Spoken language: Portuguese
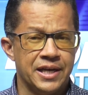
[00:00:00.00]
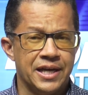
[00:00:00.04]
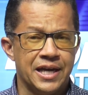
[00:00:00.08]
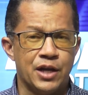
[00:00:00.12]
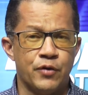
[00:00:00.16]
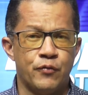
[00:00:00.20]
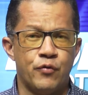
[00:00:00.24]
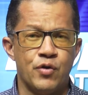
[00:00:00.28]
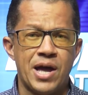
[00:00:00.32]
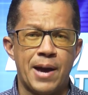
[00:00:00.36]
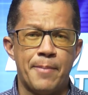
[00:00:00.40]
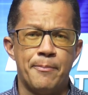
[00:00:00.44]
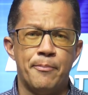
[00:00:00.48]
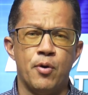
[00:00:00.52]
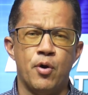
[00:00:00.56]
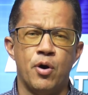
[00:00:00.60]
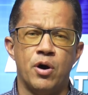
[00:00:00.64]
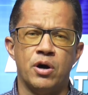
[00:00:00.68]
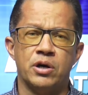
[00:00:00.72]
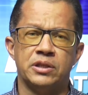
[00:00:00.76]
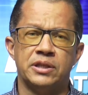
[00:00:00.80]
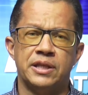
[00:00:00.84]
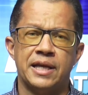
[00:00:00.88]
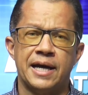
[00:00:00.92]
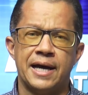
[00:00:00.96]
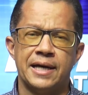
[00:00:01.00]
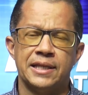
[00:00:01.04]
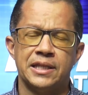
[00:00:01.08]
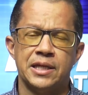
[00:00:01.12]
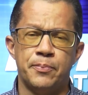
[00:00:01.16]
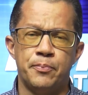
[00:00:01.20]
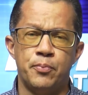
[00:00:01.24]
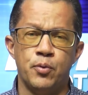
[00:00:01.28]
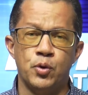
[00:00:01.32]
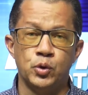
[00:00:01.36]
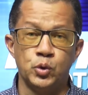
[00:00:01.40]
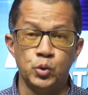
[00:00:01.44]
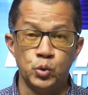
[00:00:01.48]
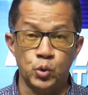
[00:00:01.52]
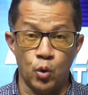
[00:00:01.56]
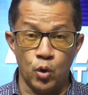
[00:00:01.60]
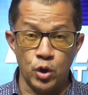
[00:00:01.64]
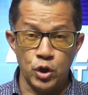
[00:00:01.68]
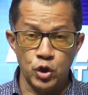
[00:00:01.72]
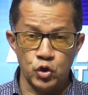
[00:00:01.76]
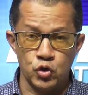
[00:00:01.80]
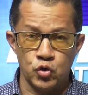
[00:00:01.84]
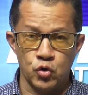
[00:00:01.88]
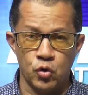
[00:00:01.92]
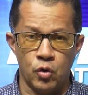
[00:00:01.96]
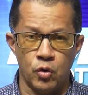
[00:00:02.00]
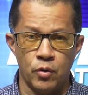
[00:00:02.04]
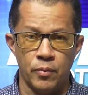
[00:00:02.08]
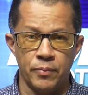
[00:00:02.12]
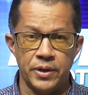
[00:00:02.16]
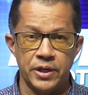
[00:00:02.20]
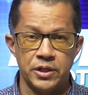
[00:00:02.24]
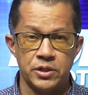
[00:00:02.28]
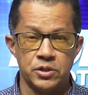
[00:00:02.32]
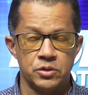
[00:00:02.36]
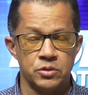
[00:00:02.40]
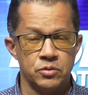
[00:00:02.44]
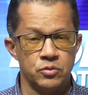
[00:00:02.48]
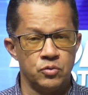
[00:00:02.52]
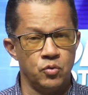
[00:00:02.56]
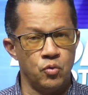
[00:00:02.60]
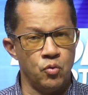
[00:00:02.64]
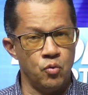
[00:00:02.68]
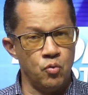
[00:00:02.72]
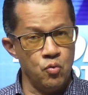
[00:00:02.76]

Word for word: ela foi abordada por dois homens,